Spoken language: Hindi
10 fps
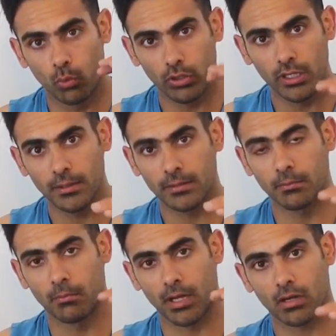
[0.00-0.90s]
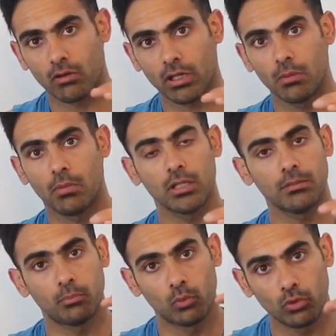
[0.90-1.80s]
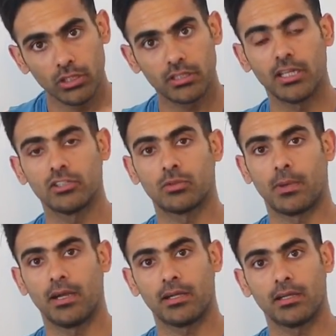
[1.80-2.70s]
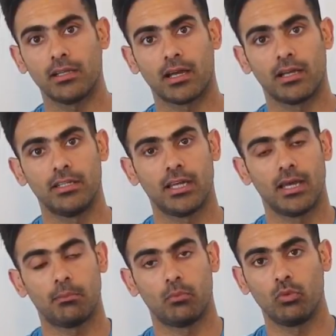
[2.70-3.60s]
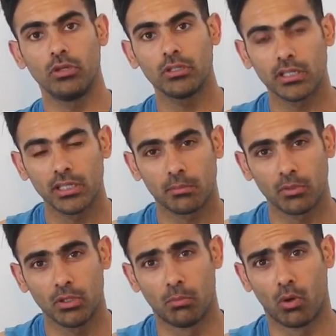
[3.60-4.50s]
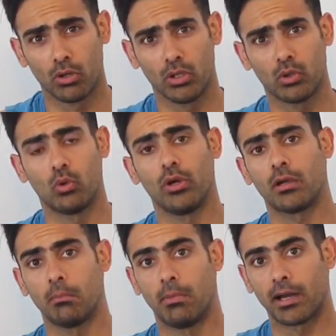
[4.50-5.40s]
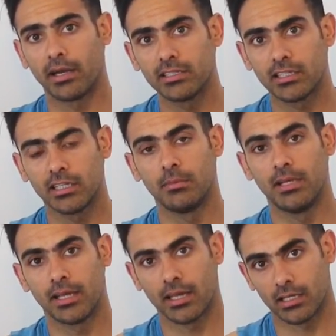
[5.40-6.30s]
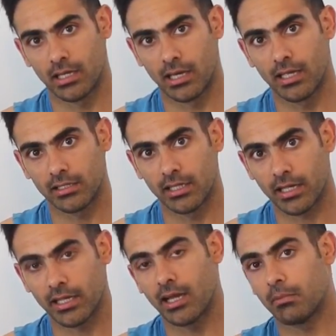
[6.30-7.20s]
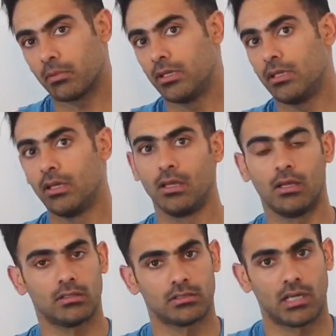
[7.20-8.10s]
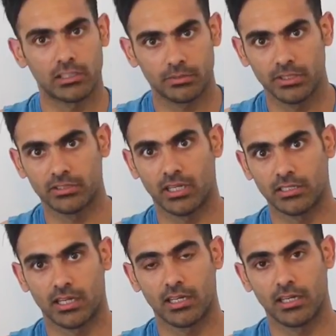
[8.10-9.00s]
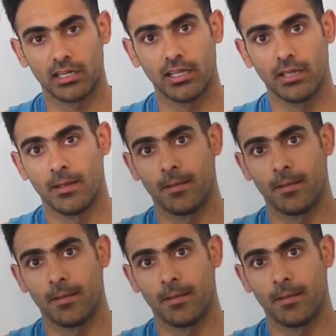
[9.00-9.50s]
पूरी वर्कआउट के बाद पूरी तेज स्प्रिंट लगानी है पूरी तेज अपनी बॉडी को एक बर्न स्टेज में लेकर जाना है ताकि आपकी सांस में सांस ना रले